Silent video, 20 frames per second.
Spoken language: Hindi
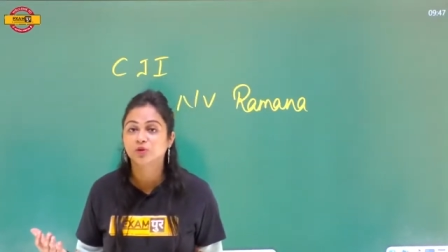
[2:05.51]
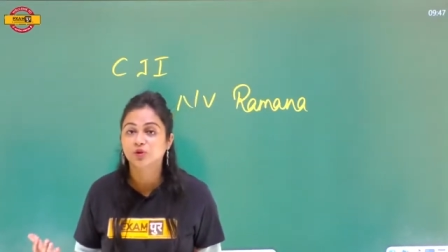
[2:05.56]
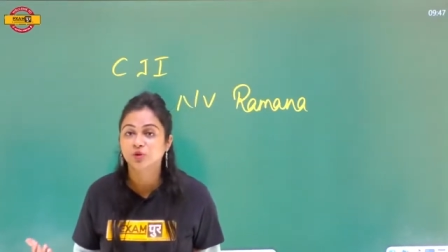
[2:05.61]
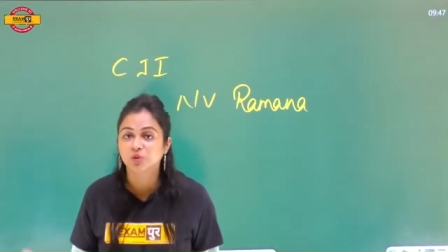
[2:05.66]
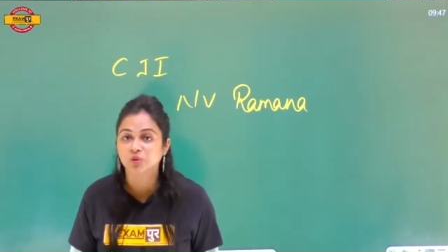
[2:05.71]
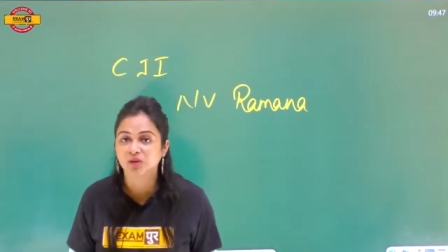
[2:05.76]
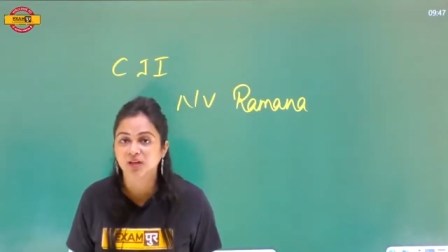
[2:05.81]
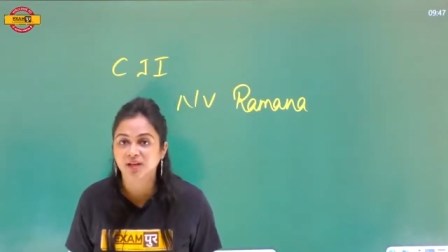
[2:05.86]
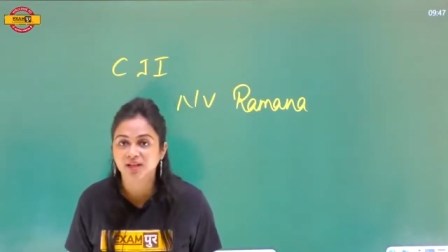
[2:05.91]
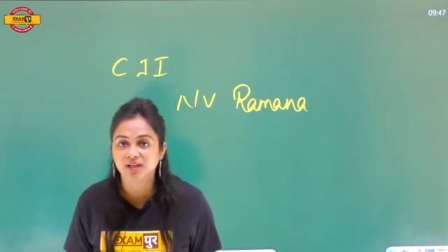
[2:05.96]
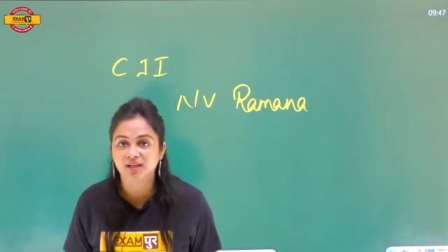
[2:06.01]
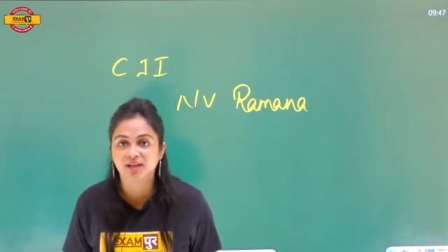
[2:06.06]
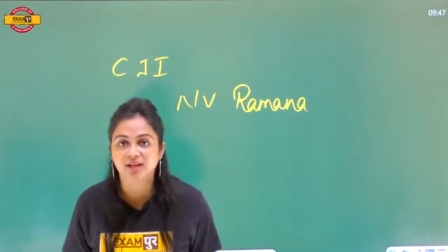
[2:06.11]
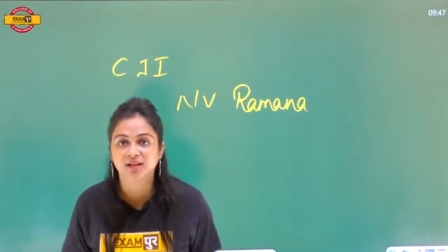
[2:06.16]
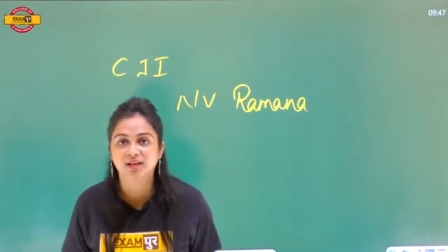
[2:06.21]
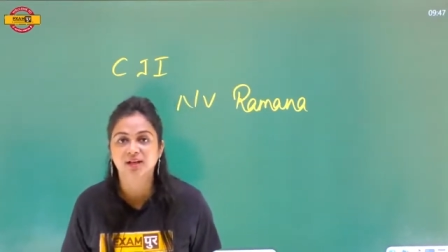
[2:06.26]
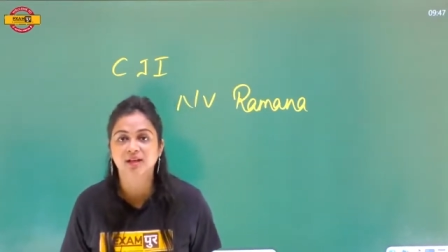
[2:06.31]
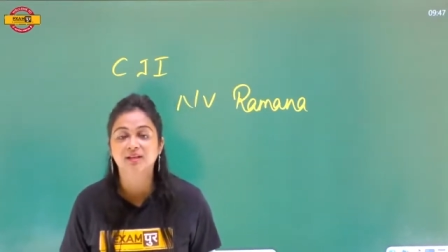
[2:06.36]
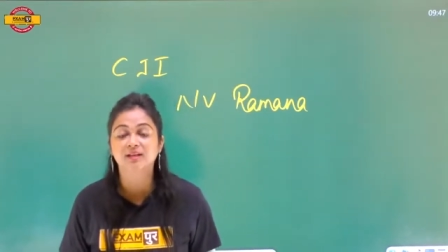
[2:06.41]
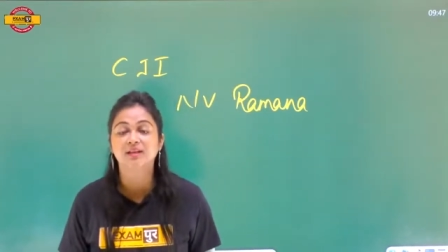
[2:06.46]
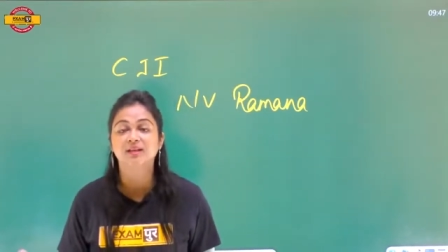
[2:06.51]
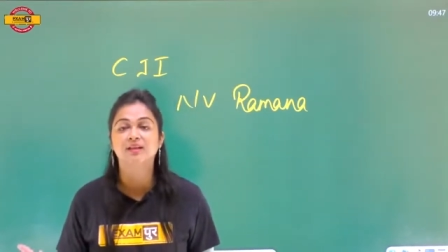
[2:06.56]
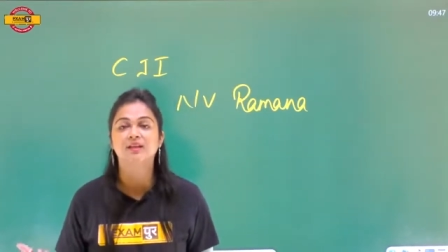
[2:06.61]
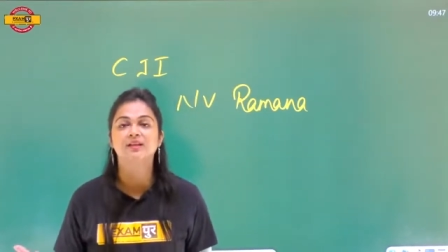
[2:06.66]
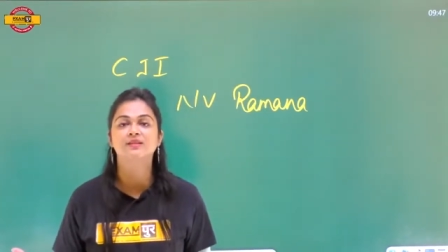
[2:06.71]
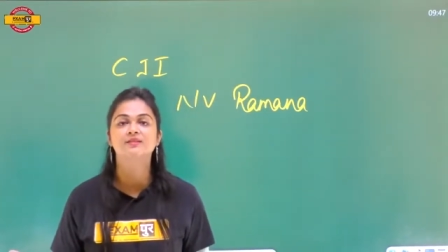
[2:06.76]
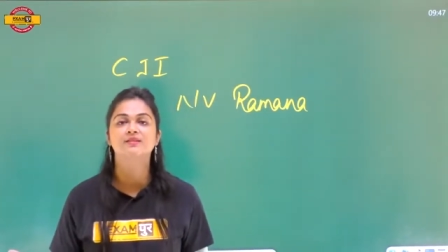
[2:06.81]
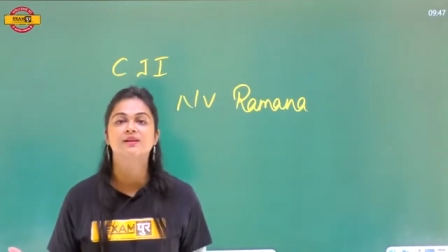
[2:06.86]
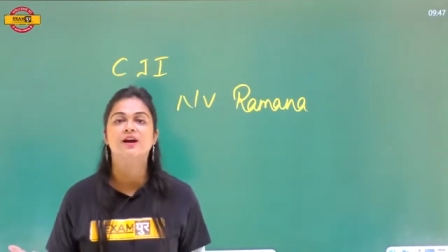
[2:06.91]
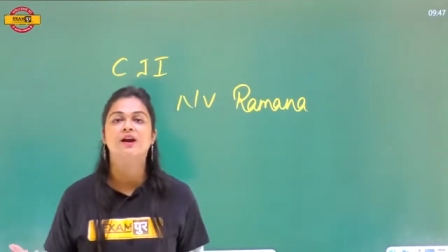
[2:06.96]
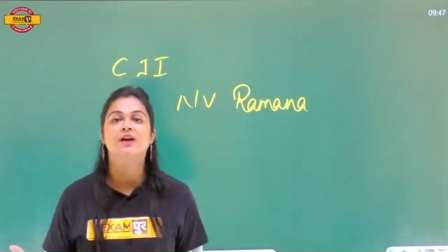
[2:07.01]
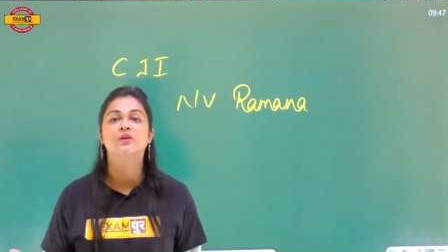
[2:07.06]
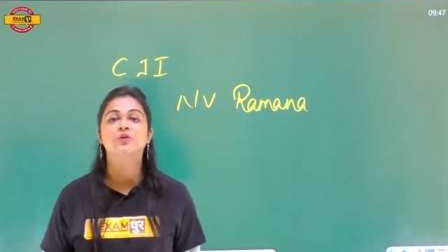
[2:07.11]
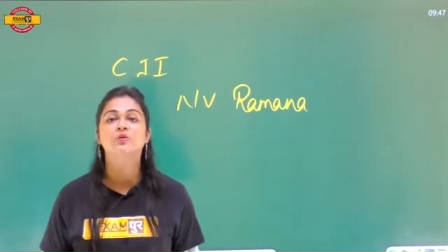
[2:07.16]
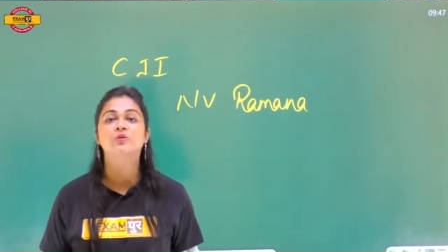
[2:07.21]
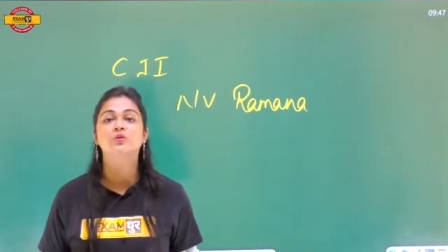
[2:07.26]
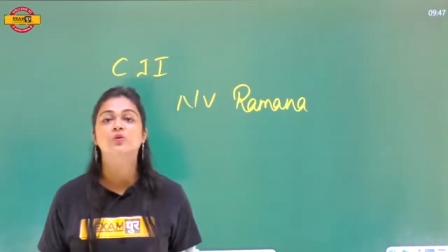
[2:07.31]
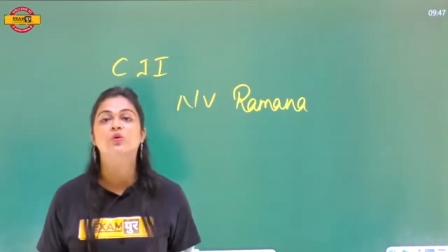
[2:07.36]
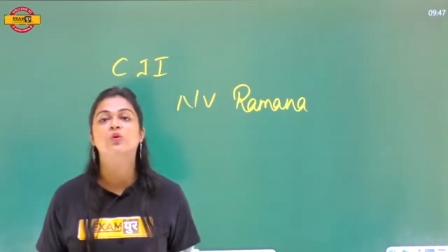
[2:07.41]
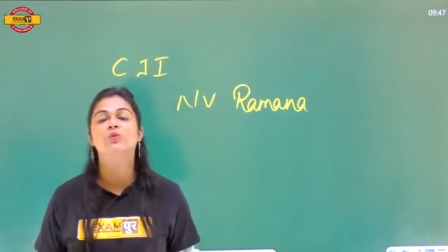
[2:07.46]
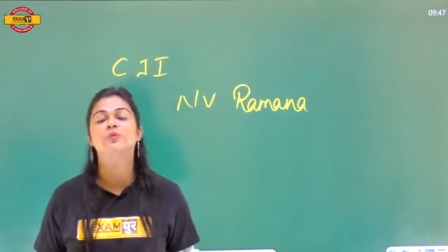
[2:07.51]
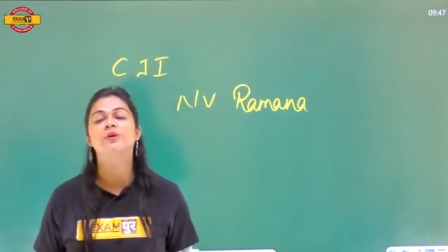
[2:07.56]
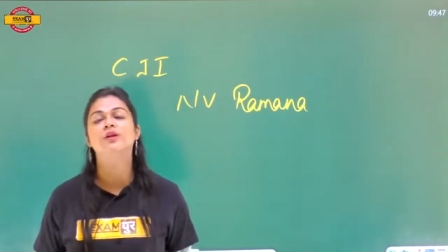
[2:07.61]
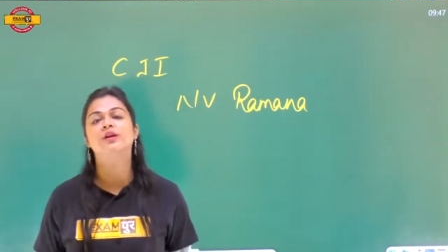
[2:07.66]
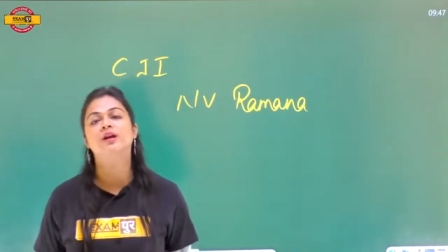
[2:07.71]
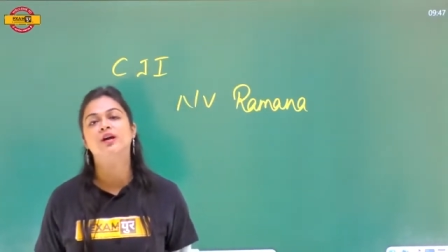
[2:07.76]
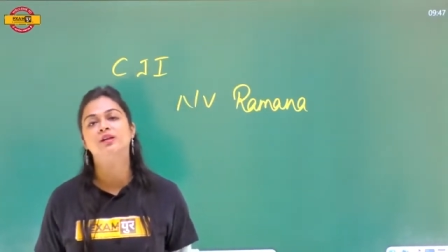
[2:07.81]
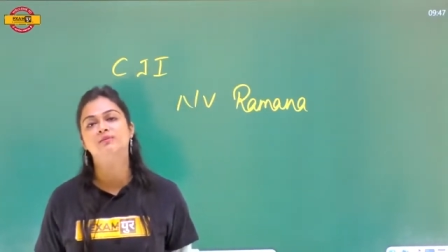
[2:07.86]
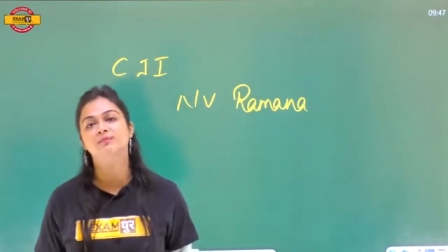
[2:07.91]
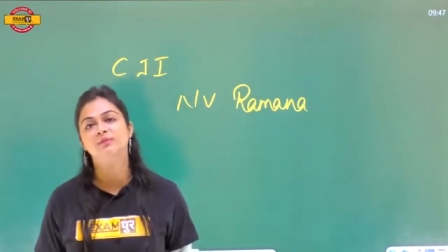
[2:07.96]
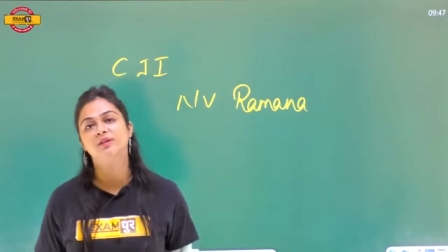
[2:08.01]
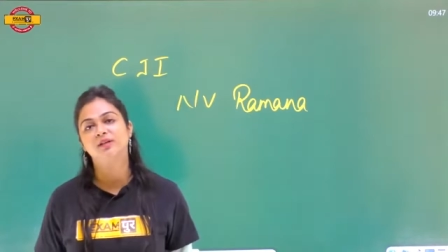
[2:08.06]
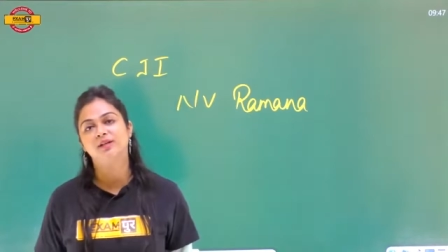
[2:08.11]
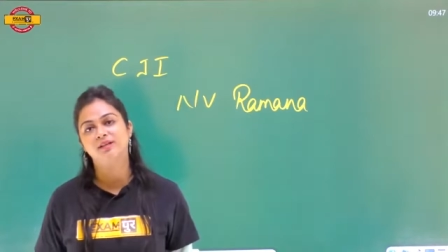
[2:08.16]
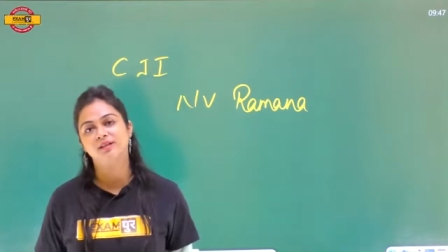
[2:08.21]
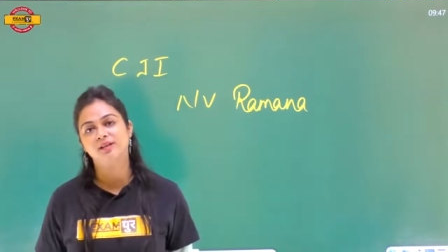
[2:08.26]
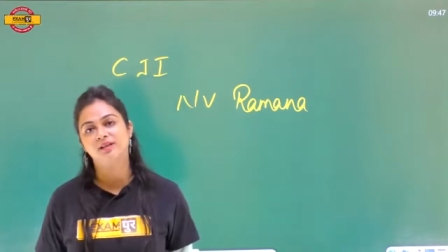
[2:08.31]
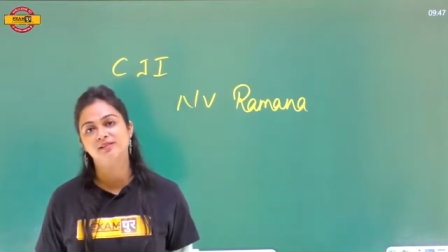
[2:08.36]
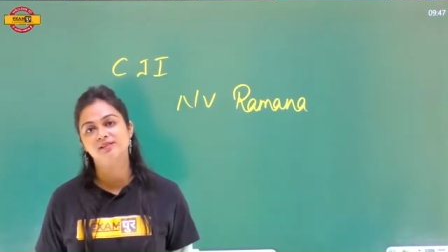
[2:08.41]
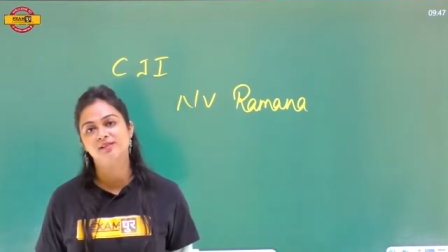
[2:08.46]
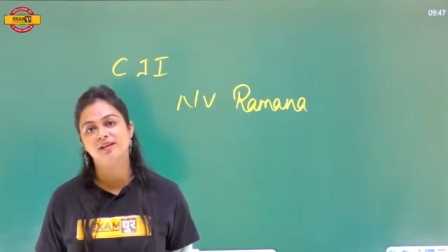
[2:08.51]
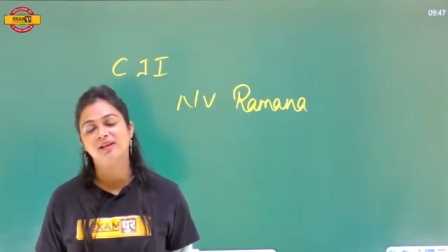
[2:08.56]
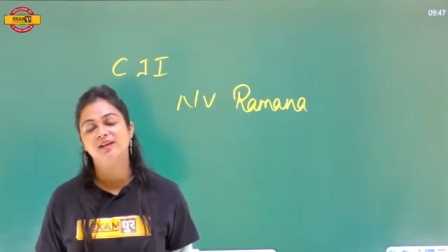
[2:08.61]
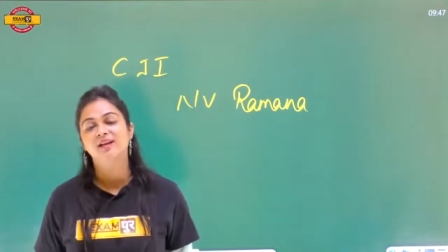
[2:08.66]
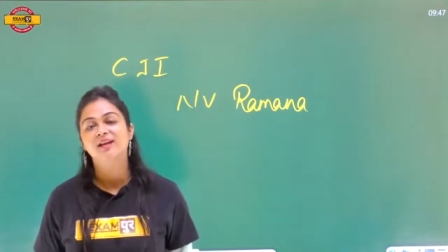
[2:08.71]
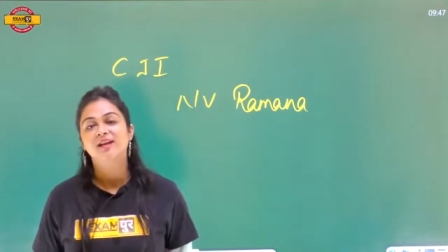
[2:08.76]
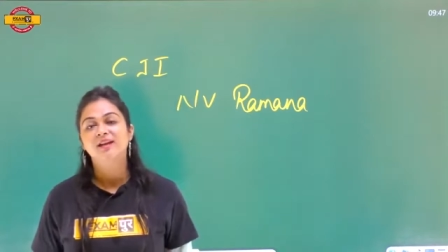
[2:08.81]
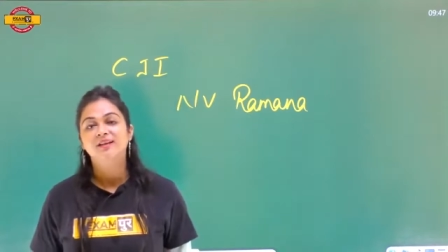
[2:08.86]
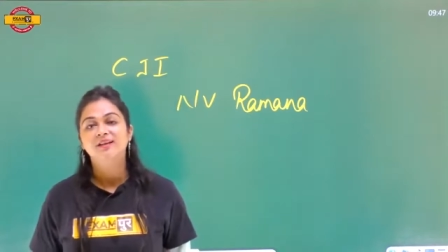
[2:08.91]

क्यों नहीं कर रही कि इस कानून को भी खत्म कर दिया जाए